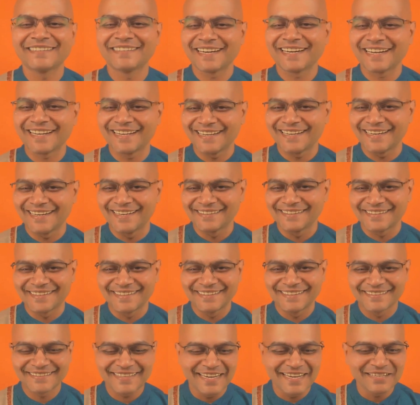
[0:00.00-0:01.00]
जरिए लगाते
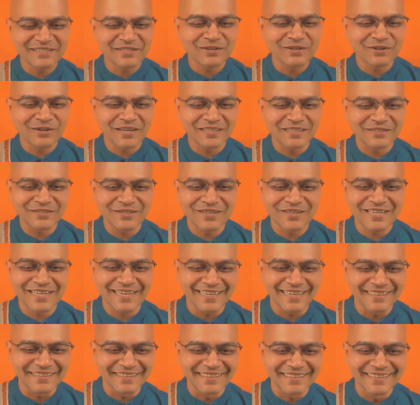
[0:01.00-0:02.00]
हैं सांस रोक के जोर
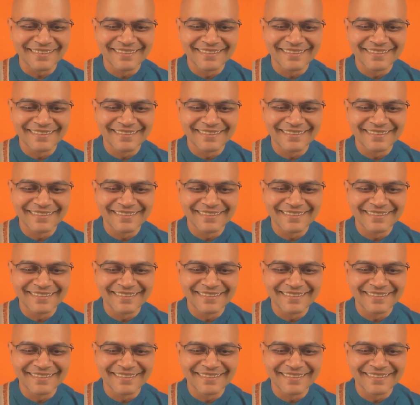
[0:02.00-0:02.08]
लगाते हैं